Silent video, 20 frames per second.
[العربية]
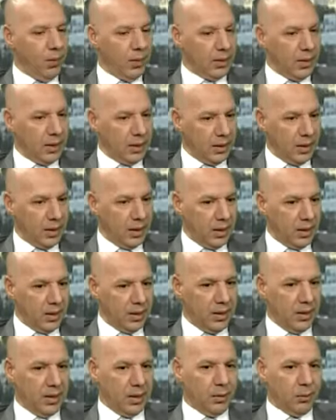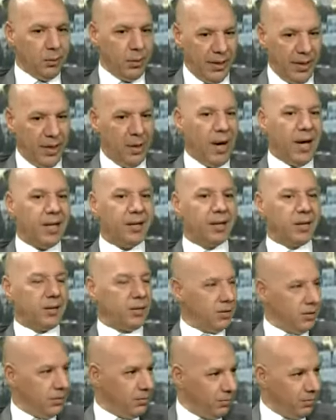دولار اللي خولنا
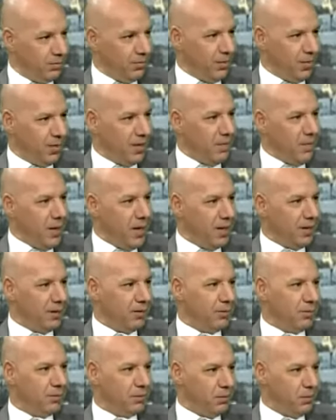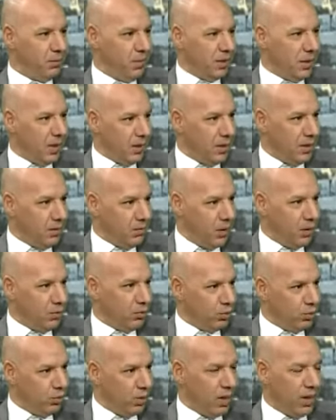باش نقترضوا على السوق
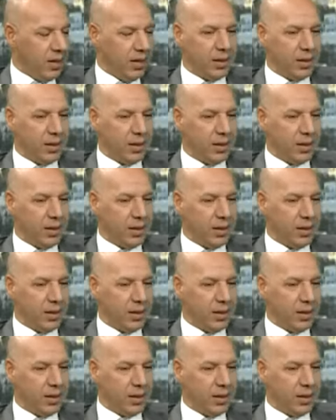الماليه